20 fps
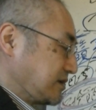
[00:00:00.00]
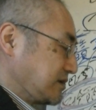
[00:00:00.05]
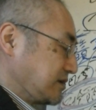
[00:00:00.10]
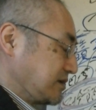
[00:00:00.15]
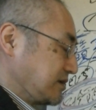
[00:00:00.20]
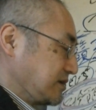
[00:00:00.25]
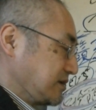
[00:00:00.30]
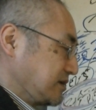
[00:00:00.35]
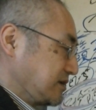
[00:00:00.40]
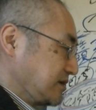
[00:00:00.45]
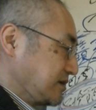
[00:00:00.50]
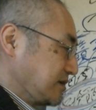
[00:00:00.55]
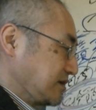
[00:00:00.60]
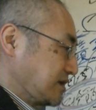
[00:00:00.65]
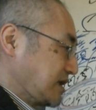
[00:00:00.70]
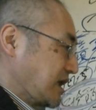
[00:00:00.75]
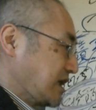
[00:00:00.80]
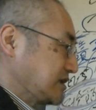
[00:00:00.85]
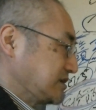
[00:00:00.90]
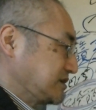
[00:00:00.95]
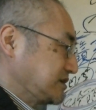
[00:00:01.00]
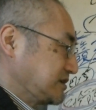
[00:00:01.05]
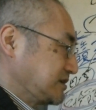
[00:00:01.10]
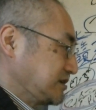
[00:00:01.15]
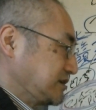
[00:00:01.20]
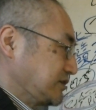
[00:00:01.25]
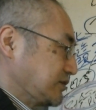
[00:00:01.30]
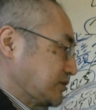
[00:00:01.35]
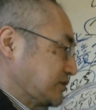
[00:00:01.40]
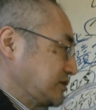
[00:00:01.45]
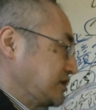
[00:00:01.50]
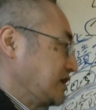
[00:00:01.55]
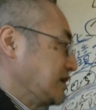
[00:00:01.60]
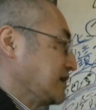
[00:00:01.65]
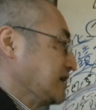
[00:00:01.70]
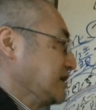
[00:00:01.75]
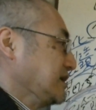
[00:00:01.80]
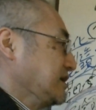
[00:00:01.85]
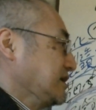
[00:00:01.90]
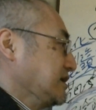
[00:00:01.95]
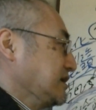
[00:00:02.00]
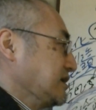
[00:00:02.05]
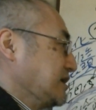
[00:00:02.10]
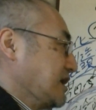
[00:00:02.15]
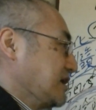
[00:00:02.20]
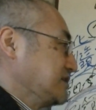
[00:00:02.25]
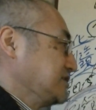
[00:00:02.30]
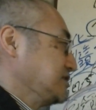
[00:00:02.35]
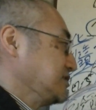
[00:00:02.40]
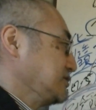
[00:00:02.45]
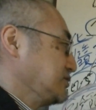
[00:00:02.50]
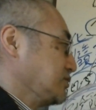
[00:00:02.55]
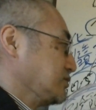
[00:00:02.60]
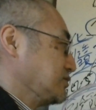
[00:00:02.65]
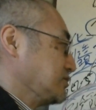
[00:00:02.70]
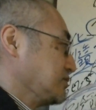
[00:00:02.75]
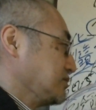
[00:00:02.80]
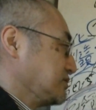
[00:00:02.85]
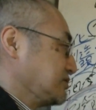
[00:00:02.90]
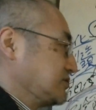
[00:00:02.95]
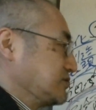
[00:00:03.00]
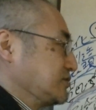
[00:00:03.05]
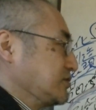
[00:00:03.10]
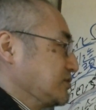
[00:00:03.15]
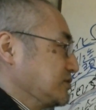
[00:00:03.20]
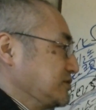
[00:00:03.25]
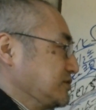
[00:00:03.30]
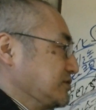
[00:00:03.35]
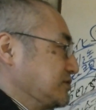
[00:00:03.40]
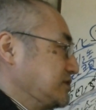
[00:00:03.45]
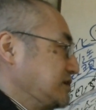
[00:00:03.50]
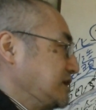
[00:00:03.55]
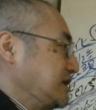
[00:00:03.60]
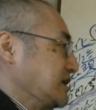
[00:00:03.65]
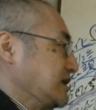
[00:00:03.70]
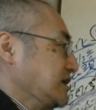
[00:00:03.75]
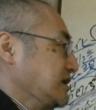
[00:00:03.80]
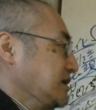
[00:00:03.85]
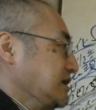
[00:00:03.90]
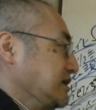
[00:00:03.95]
え関心によって関心とその都合によって、